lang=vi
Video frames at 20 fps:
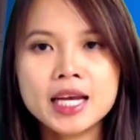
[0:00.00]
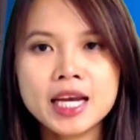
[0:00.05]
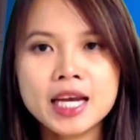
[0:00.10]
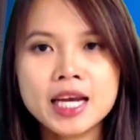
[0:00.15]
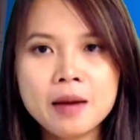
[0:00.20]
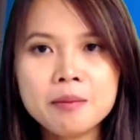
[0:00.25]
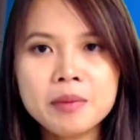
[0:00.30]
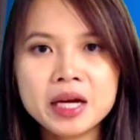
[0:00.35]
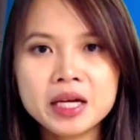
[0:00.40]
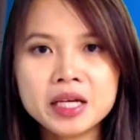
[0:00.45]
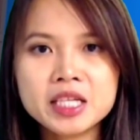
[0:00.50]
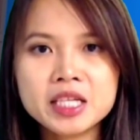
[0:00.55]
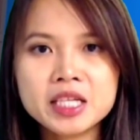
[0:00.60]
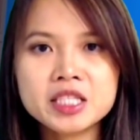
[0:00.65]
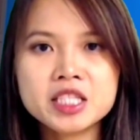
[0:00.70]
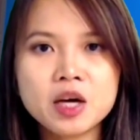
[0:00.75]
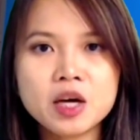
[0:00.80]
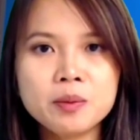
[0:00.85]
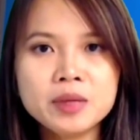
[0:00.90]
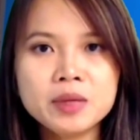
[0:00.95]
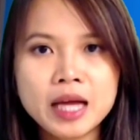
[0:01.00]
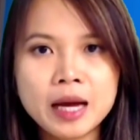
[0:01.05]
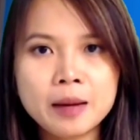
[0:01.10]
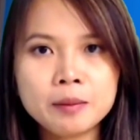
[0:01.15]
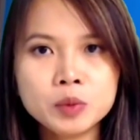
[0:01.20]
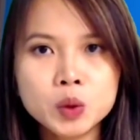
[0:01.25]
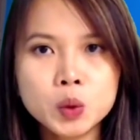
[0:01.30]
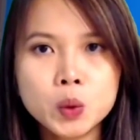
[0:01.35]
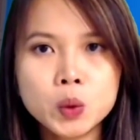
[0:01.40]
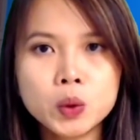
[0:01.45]
nam bệnh nhân
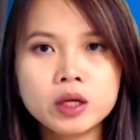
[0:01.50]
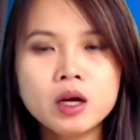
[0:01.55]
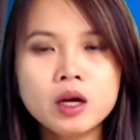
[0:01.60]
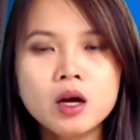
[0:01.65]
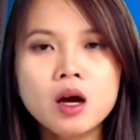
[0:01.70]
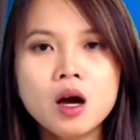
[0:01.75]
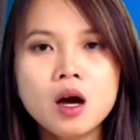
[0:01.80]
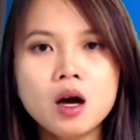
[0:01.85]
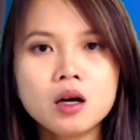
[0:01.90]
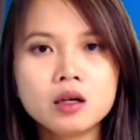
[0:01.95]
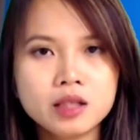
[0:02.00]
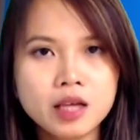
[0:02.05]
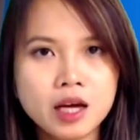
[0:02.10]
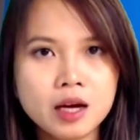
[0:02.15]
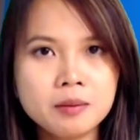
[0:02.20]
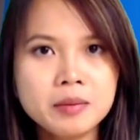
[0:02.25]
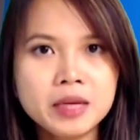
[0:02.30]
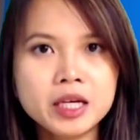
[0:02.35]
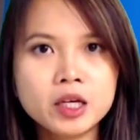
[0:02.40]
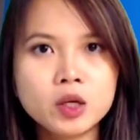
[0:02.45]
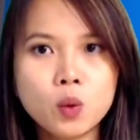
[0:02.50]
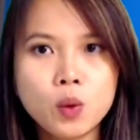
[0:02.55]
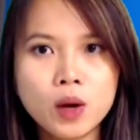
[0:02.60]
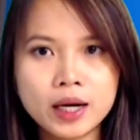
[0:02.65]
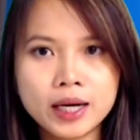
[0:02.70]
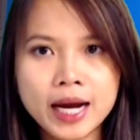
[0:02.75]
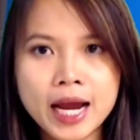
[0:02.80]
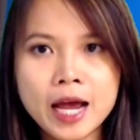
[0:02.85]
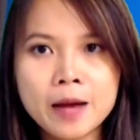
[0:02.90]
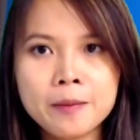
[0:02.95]
68 tuổi, ở Thăng Bình,
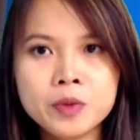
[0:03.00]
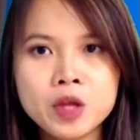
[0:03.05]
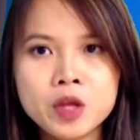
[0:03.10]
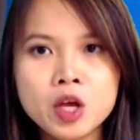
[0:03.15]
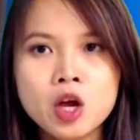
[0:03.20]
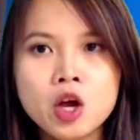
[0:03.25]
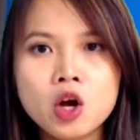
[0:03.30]
Quảng Nam,